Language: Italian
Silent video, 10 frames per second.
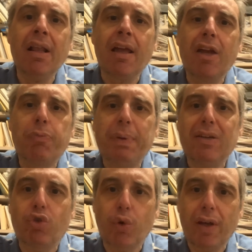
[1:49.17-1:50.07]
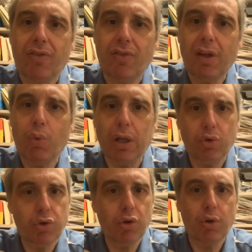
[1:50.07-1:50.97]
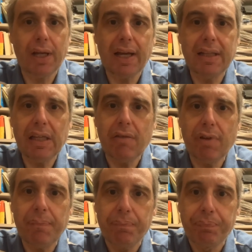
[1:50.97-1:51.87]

e spesso essi, quando sono negativi,